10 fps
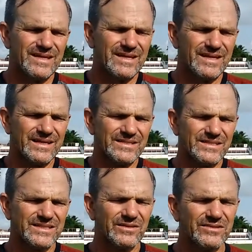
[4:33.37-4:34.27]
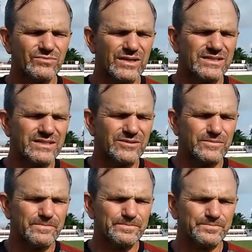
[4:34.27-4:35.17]
É que a gente tem uma
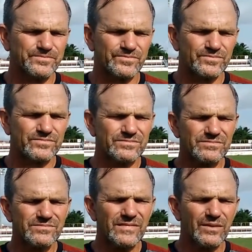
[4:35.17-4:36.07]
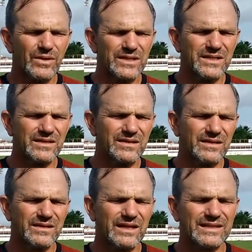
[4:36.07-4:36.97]
situação aqui,
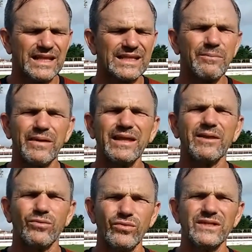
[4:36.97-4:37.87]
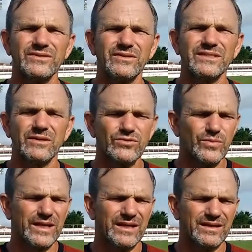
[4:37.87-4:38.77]
na, na tabela hoje nós estamos
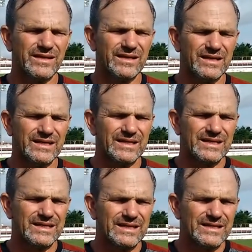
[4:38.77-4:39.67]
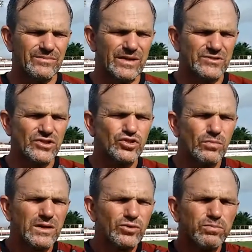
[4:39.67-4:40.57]
bem, né? Mas nós
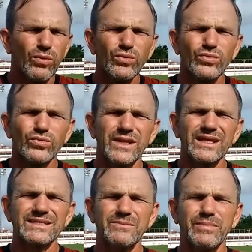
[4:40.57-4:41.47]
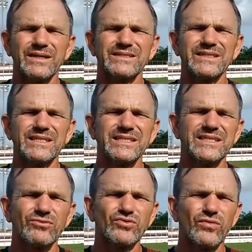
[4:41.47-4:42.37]
somando ponto nessa partida, a
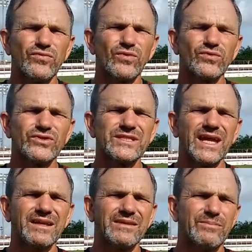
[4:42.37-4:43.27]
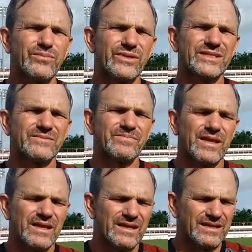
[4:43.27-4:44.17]
gente tem os confrontos diretos depois.
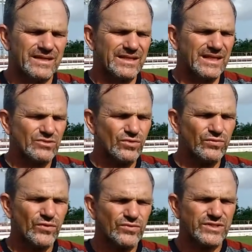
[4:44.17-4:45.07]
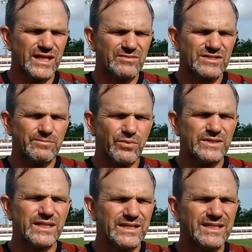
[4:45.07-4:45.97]
E tendo os confrontos diretos
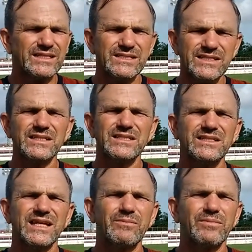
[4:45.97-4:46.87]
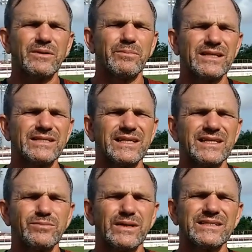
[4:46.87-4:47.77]
depois, ainda assim a gente está na briga pela Série
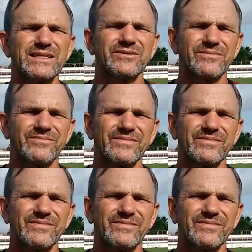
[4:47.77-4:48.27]
D do brasileiro.